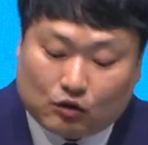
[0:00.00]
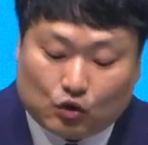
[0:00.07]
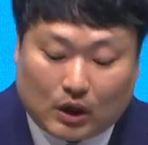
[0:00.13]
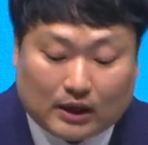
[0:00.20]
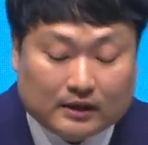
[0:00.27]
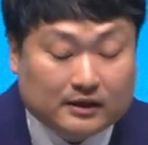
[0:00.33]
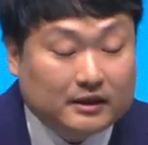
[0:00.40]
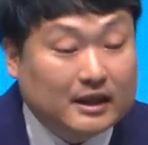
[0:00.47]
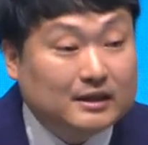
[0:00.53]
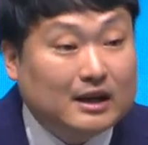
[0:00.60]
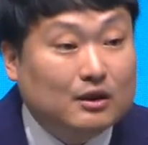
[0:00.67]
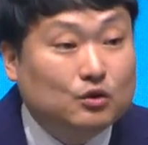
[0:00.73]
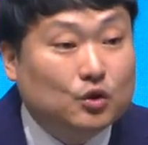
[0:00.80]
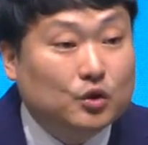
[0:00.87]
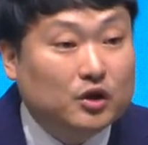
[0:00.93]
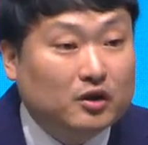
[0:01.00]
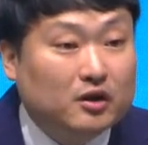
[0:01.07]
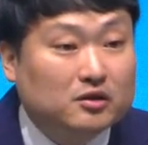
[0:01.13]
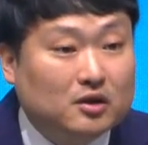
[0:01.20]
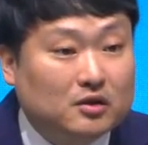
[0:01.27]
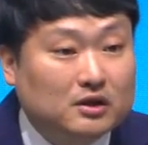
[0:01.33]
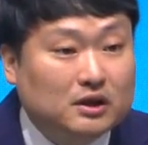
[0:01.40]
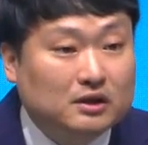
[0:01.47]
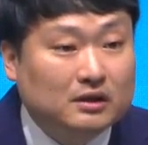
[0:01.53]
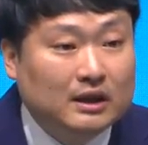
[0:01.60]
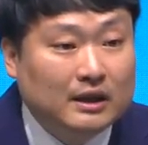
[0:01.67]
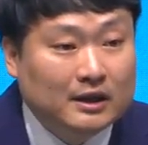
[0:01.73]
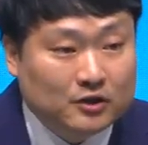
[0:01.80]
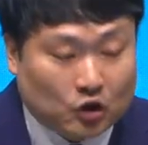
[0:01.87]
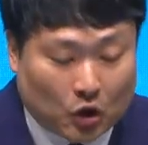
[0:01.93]
구하는 대상으로 여겨서는
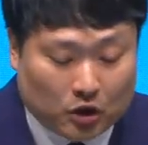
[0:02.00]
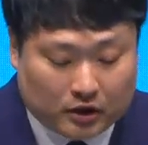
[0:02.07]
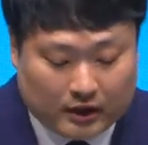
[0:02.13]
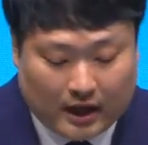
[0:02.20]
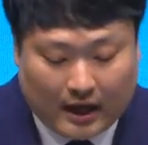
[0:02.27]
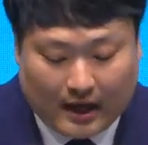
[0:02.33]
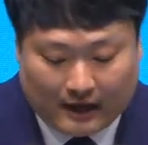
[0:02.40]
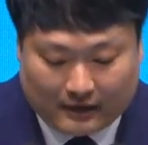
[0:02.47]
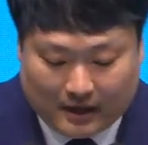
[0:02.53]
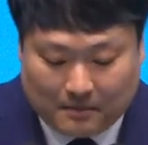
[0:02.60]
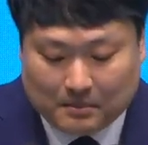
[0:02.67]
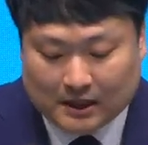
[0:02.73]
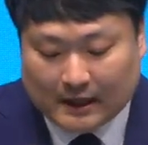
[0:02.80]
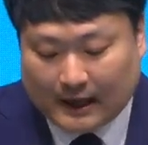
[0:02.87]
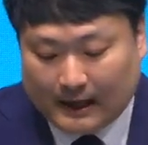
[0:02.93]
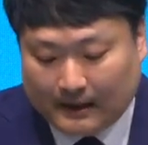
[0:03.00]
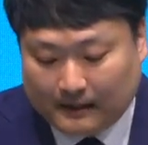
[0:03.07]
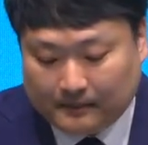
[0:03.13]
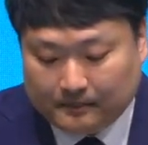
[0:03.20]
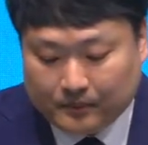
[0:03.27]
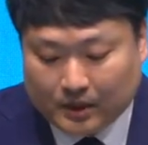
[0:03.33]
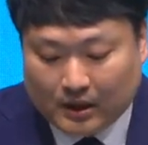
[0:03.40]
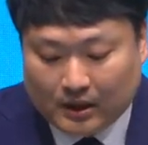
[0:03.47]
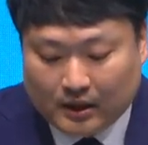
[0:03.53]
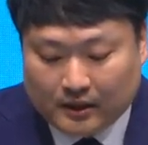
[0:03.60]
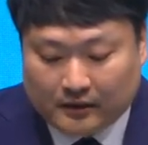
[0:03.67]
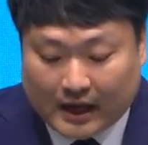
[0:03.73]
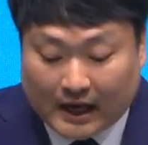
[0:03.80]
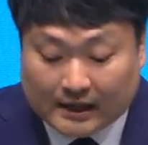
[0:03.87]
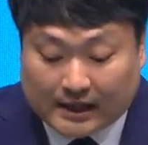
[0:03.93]
절대 안 됩니다.
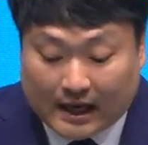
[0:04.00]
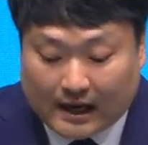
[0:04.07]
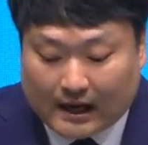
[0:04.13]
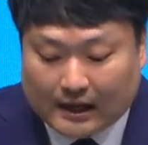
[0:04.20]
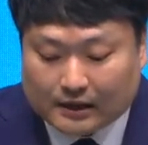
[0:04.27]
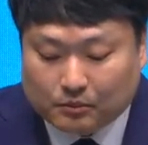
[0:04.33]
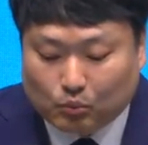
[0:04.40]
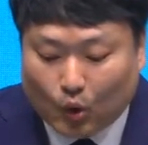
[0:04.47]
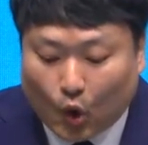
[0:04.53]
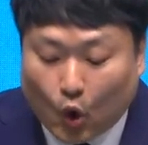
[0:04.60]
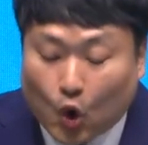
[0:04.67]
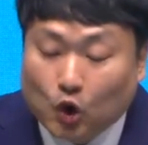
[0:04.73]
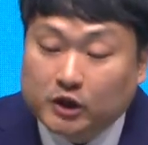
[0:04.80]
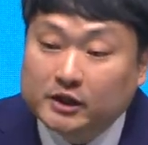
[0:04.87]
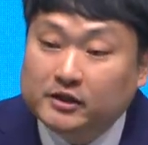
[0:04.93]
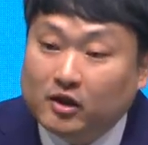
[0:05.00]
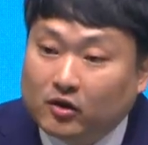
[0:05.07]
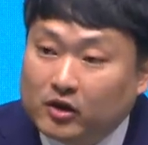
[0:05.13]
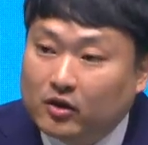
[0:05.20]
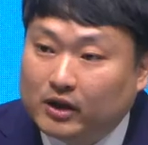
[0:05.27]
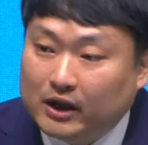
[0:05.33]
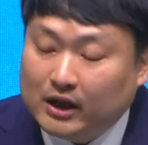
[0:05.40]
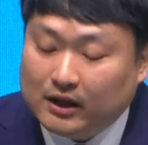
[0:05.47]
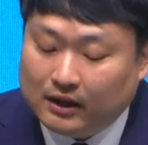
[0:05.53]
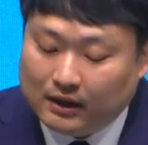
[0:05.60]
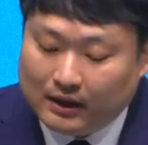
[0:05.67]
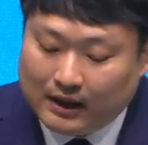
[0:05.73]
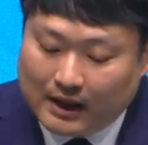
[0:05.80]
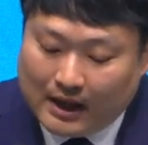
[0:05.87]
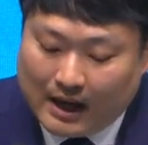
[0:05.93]
내가 살아가는 모든 영역이
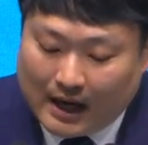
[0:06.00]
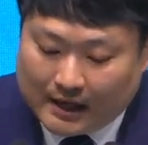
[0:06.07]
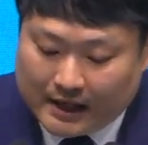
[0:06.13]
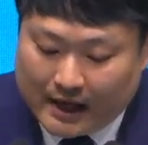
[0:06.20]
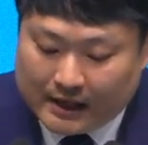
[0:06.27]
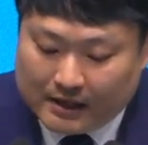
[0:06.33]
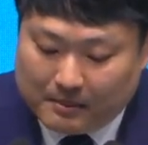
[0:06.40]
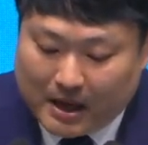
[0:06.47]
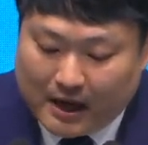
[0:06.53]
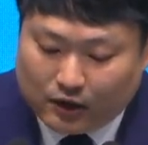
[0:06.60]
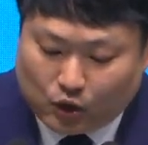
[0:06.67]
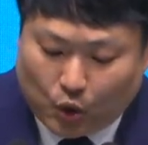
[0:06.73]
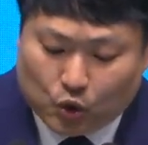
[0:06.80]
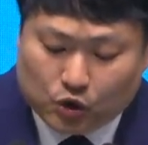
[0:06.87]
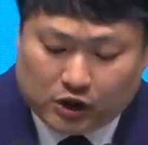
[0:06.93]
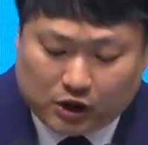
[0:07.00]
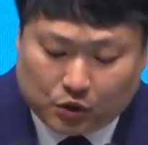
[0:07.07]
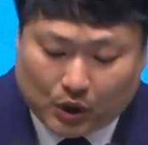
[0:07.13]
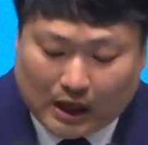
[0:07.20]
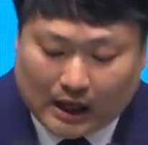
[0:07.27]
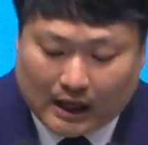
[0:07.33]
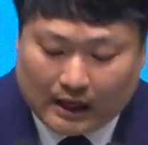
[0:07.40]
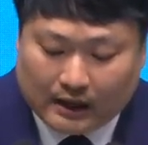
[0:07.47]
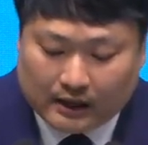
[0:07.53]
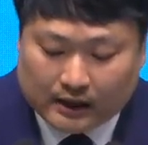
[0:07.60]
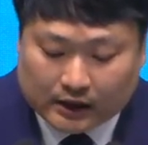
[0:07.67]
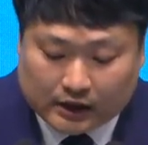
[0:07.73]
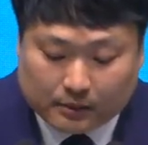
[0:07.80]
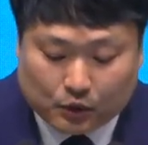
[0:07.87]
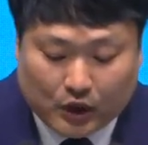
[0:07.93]
하나님의 통치와
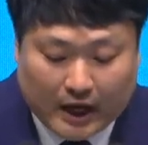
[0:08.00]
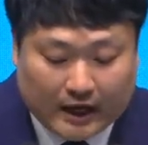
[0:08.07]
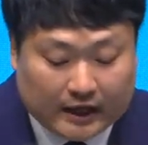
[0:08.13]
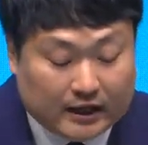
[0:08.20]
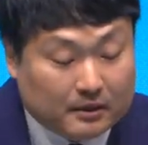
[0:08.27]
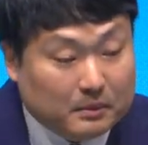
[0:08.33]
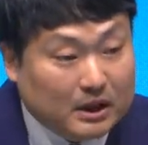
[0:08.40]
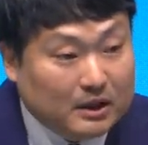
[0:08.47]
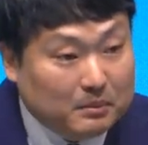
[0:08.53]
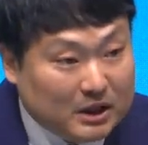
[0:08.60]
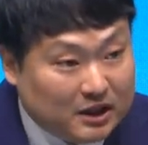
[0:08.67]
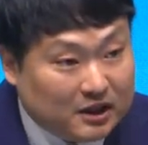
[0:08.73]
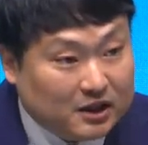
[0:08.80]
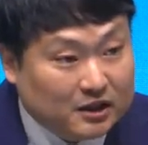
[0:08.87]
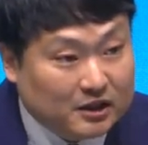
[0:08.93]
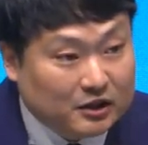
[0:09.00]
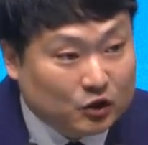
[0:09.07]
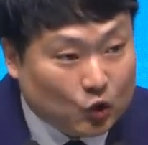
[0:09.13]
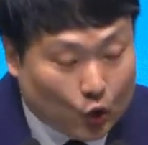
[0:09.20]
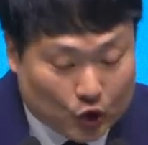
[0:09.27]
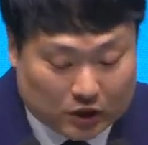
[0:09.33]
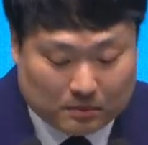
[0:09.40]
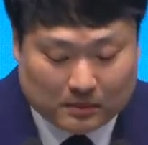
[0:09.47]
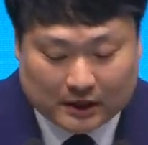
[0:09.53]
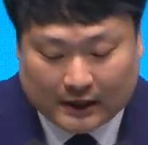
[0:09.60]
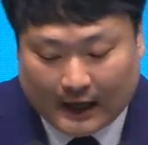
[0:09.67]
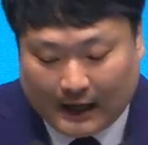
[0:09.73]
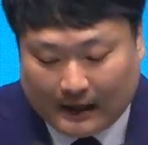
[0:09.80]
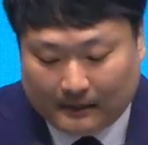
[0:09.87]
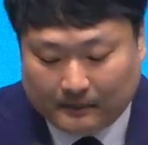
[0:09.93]
그분의 이름이 미치는
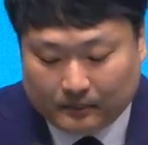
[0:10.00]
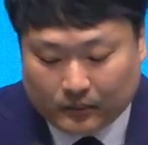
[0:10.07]
곳입니다.